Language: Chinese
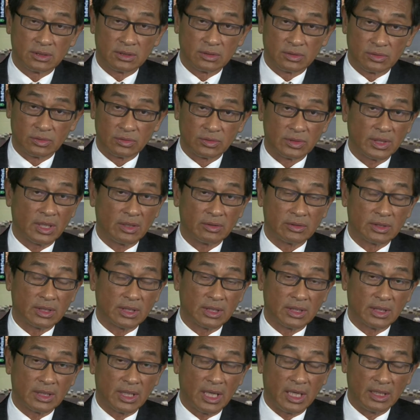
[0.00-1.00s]
主要
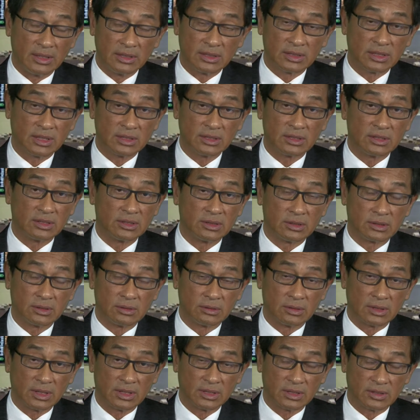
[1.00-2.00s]
的恒生指
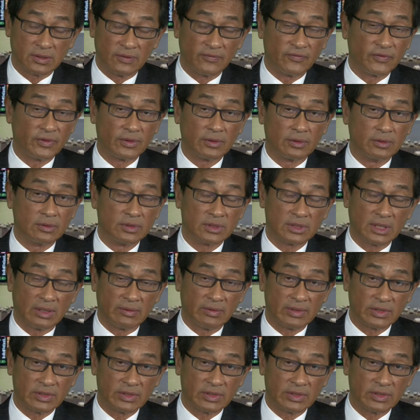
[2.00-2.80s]
数的成分股稍